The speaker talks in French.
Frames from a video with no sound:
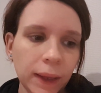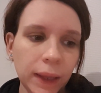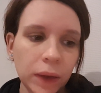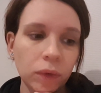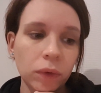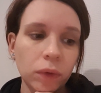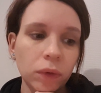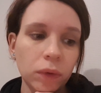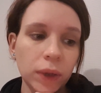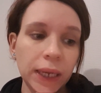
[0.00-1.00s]
Et,
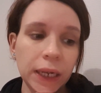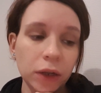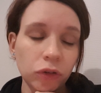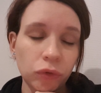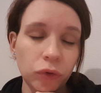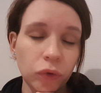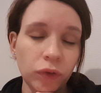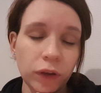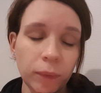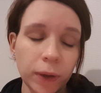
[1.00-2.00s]
là je lui ai
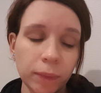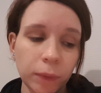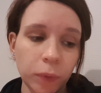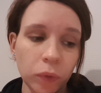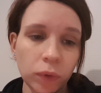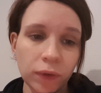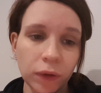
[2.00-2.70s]
dit à Matt mais prends lui